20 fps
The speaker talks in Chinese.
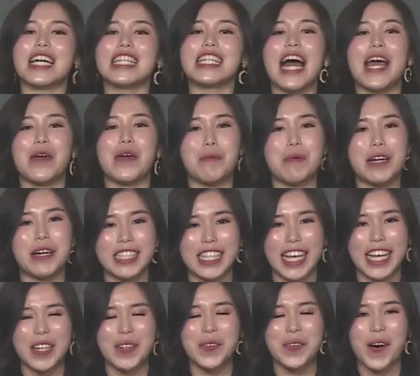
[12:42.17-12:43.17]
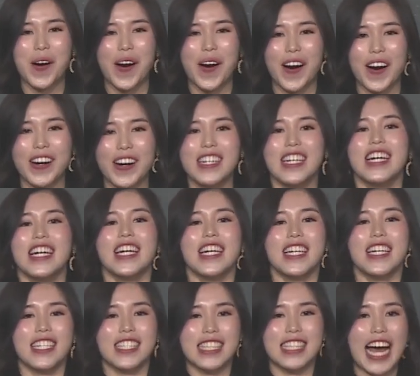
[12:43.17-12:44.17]
大家有没有听过哦？
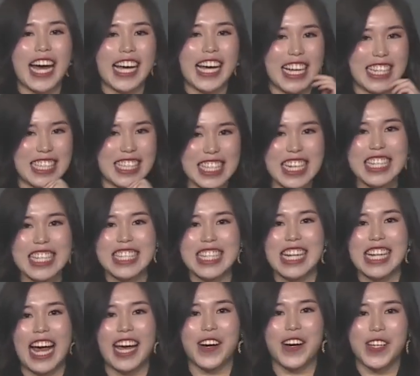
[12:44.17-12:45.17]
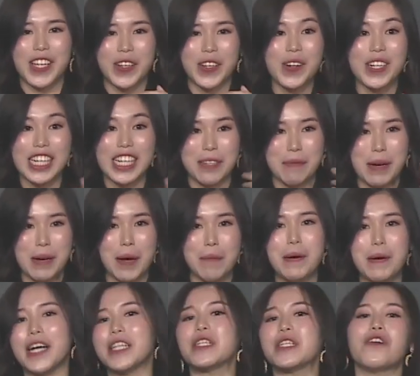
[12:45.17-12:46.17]
大家可以记起来哦，以后跟你们的
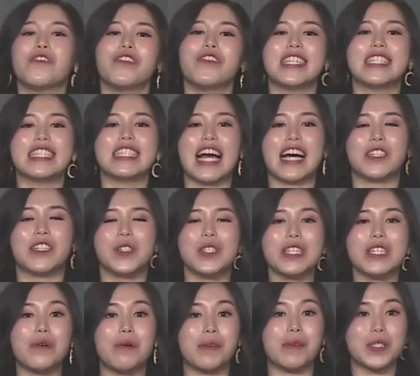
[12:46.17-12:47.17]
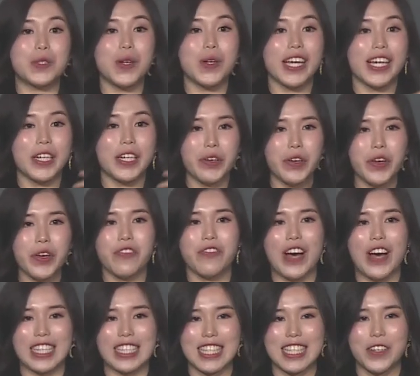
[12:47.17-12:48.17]
朋友分享，就是我们做一个预
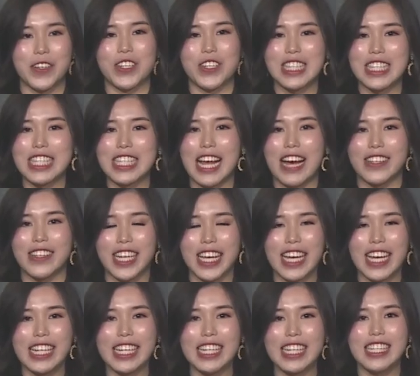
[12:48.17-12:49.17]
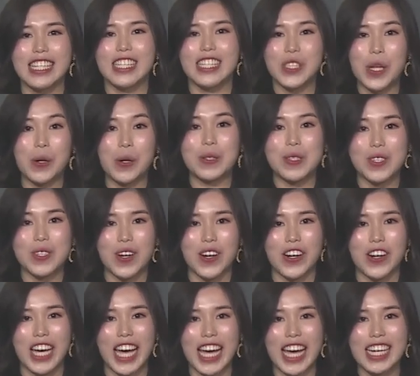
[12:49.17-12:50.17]
防、剩余治疗的一个动作。
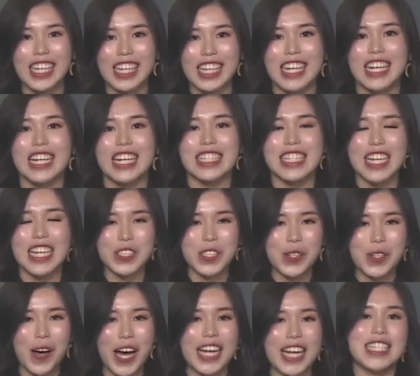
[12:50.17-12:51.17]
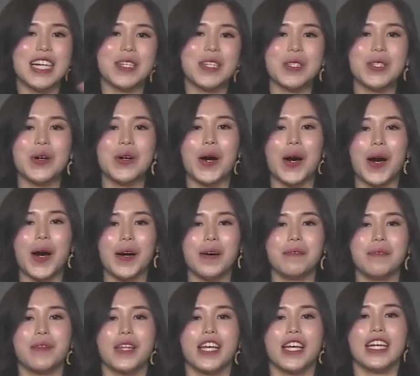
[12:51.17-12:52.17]
OK。这句话叫做“
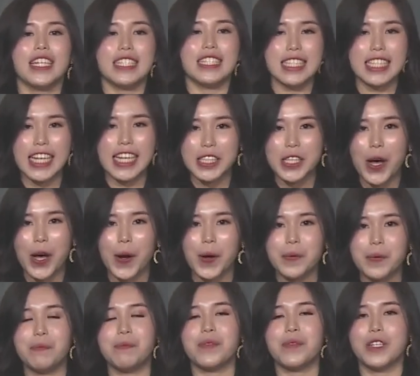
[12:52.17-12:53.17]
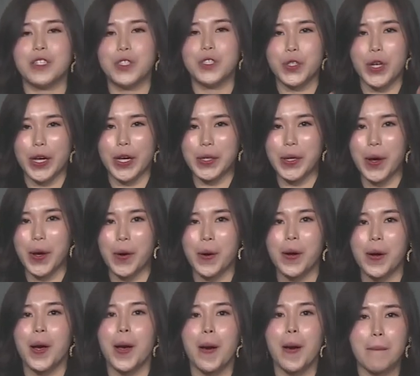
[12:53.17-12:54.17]
气通血
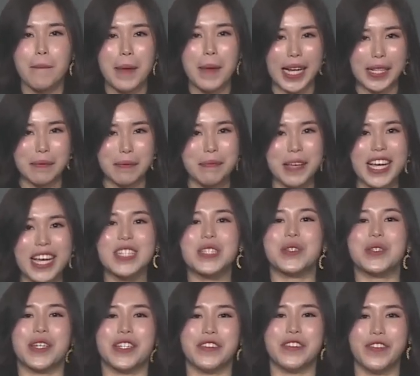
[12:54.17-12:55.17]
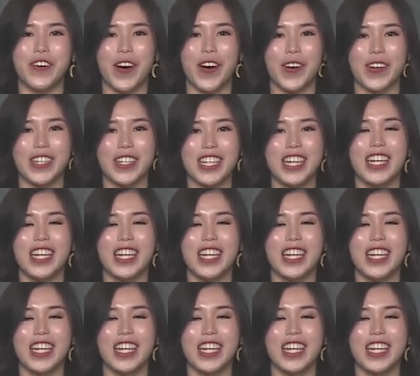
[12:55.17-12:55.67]
通，满面春风；